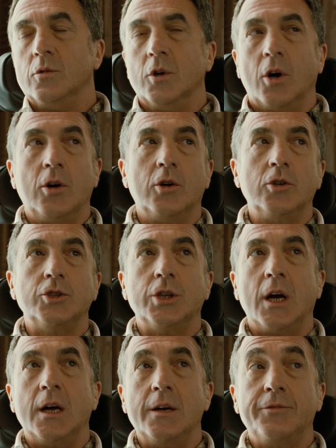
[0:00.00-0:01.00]
Où
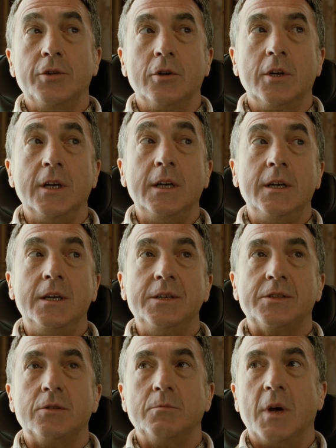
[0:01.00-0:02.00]
l'ange
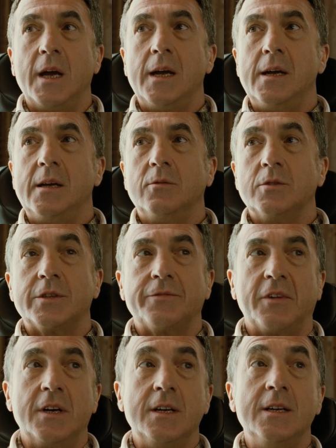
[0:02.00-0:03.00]
inviolé se mêle au
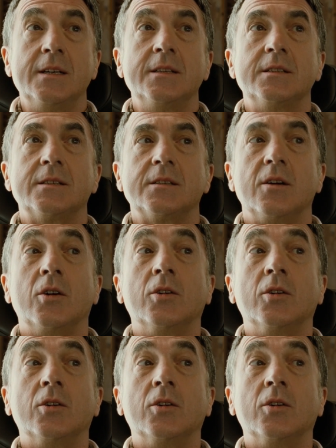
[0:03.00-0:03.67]
sphinx